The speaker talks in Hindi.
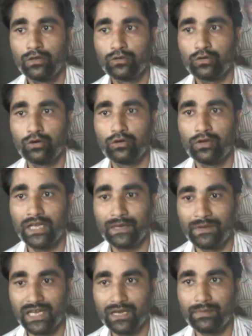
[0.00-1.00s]
तो उन्होंने
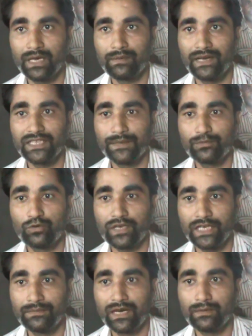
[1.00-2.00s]
हमारे बड़े भाई साहब को
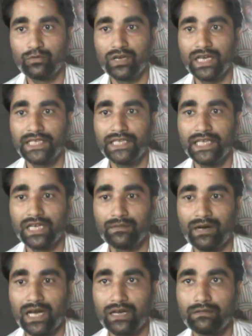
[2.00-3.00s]
कई बार बोला कि एक
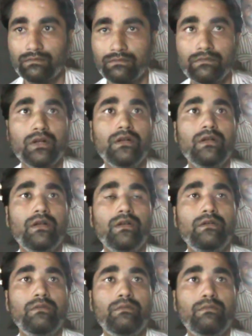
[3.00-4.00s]

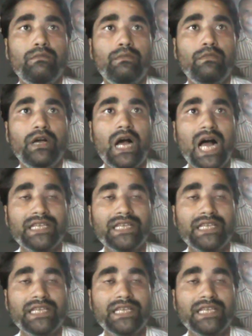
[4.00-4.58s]
बार